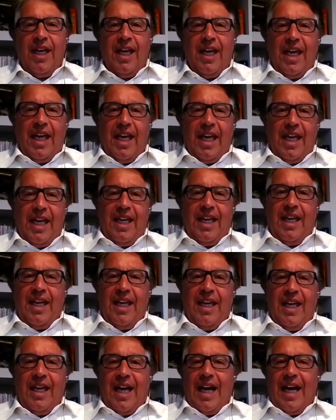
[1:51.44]

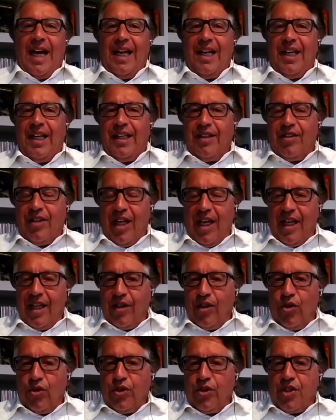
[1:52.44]
e
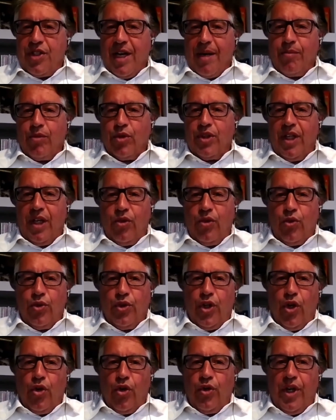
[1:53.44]
all'interno diciamo,
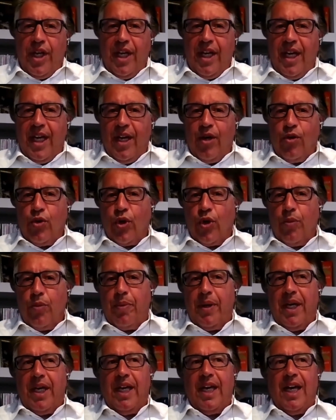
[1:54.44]
dell'Unione
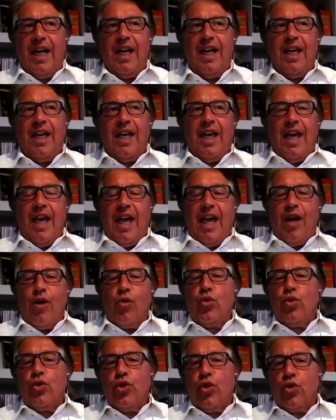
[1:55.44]
Europea è
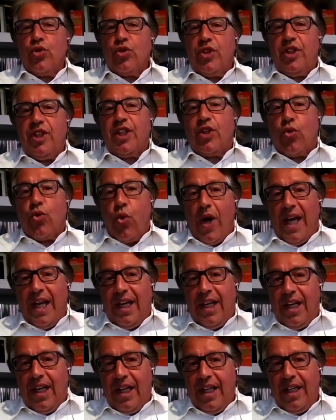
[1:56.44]
uno di
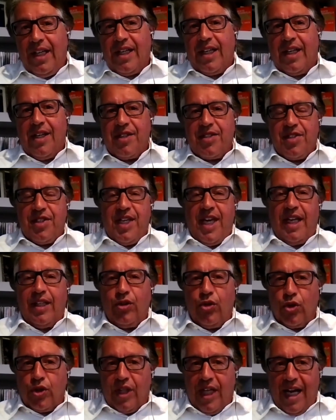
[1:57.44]
quelli che si è
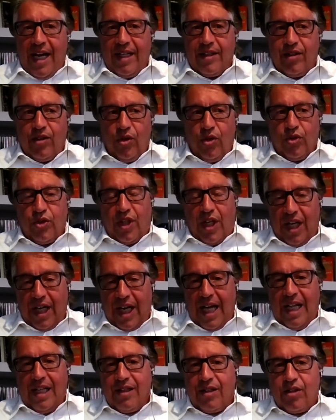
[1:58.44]
dotato, tra
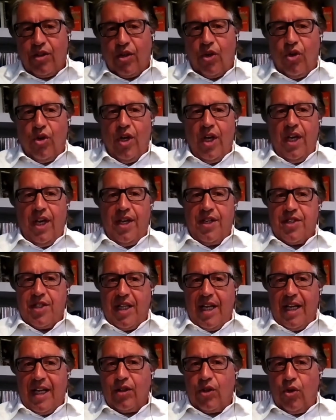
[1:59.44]
l'altro è
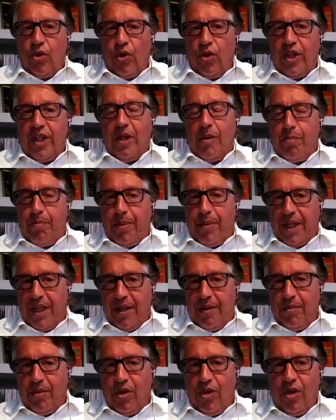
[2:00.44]
stato il
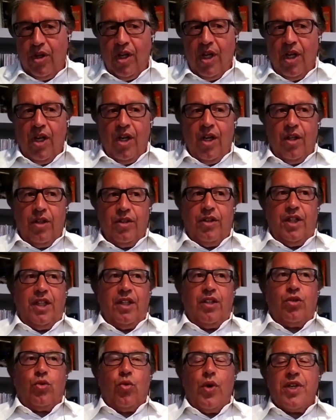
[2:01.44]
primo,
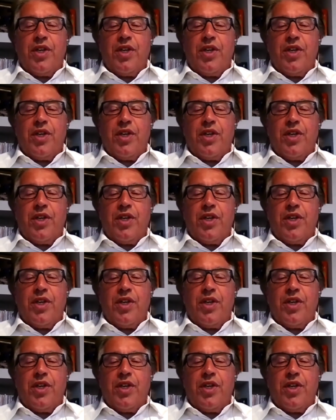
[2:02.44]
di due